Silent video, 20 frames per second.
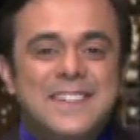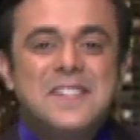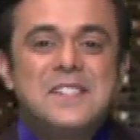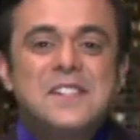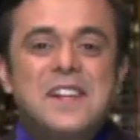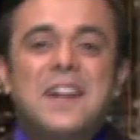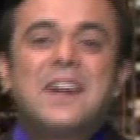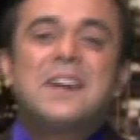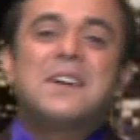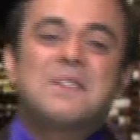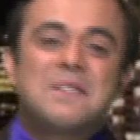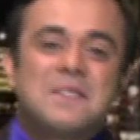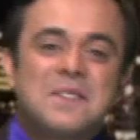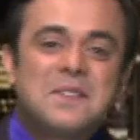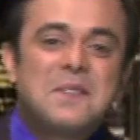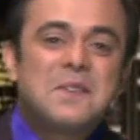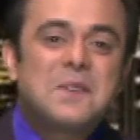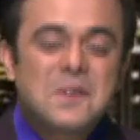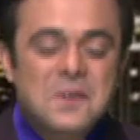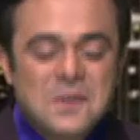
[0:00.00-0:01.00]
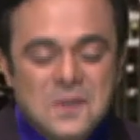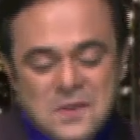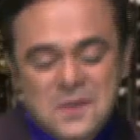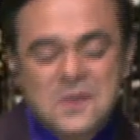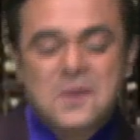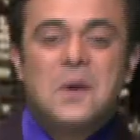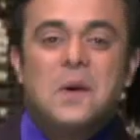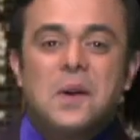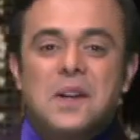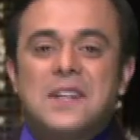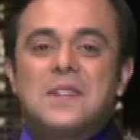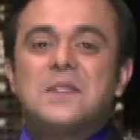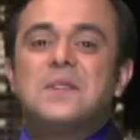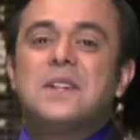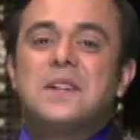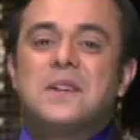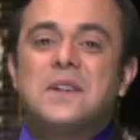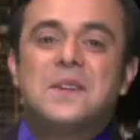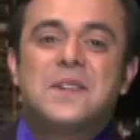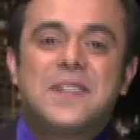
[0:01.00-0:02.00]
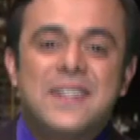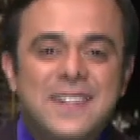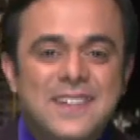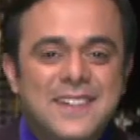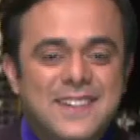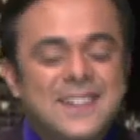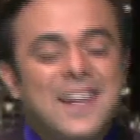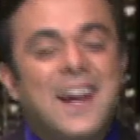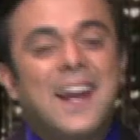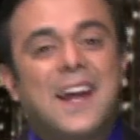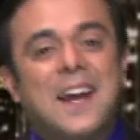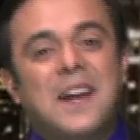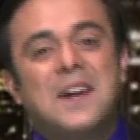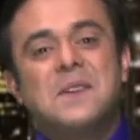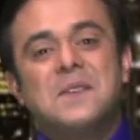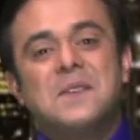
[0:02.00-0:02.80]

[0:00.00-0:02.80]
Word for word: ज़रा खोल के तो देखो कि क्या लाया